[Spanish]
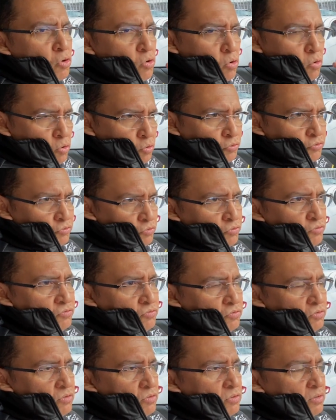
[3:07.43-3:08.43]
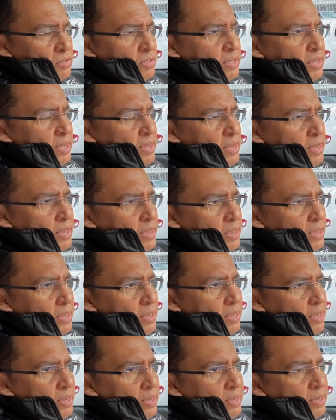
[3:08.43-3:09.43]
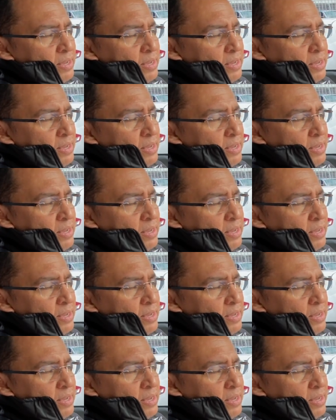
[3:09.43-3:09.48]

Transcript: costos que,